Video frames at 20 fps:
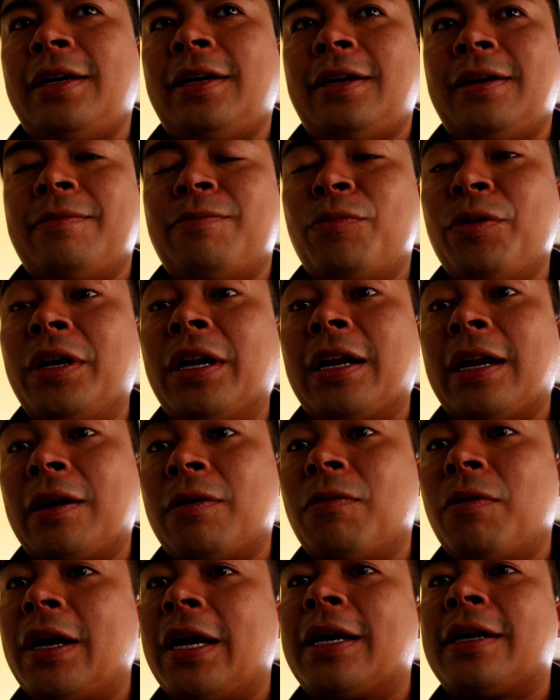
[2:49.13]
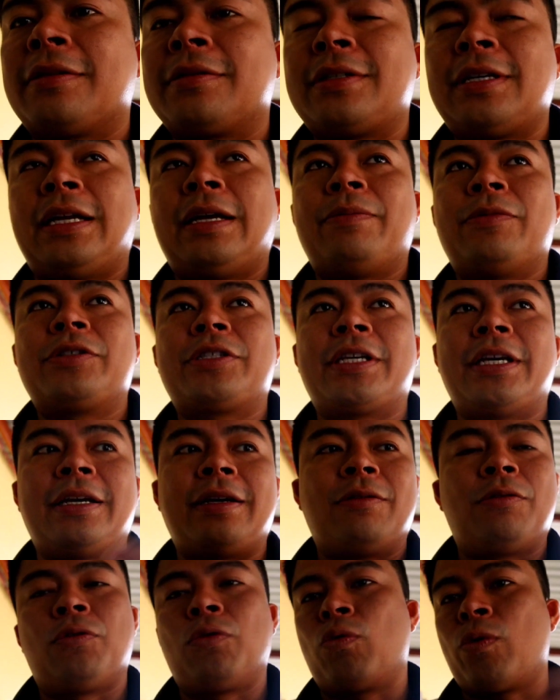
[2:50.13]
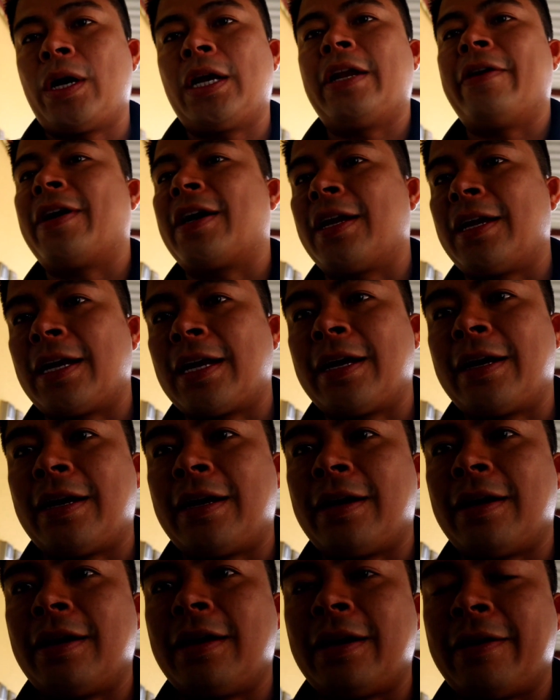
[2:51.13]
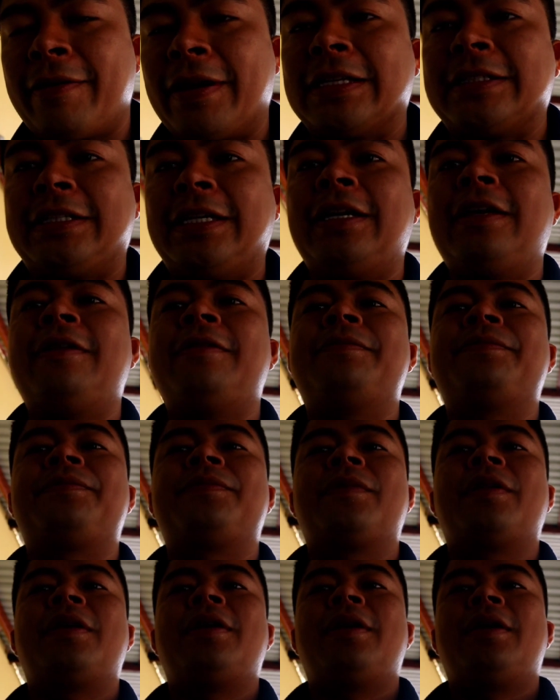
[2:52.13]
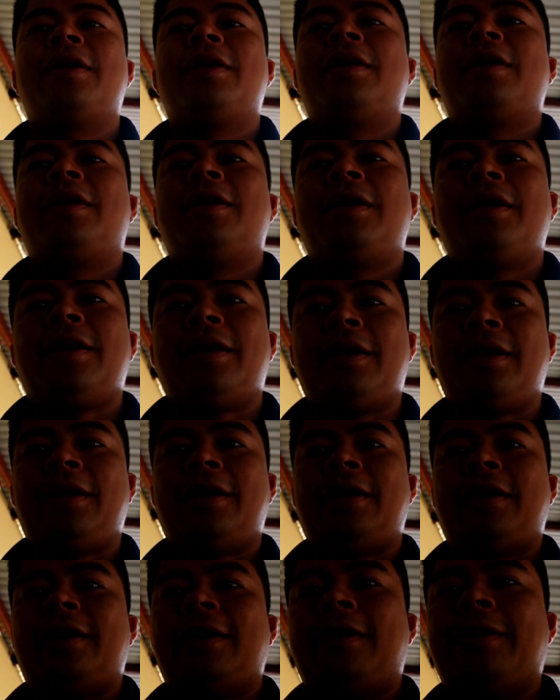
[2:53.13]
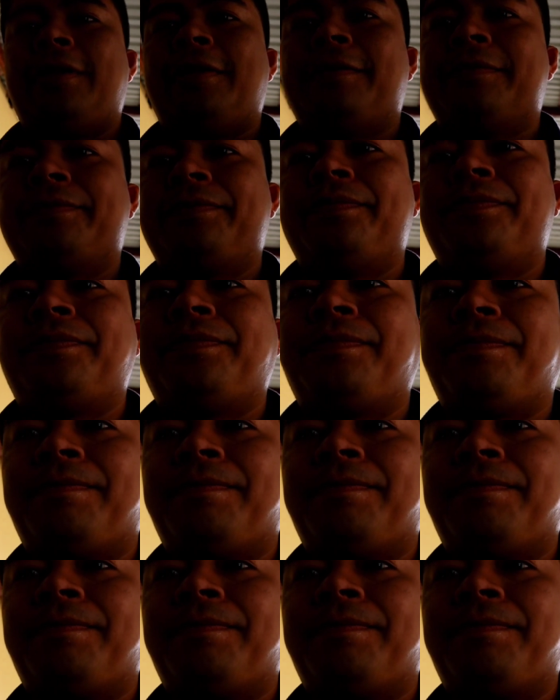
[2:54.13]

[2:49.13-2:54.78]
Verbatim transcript: eh, muy regular. Creemos que Uruguay le va a ganar a, Brasil. Eh,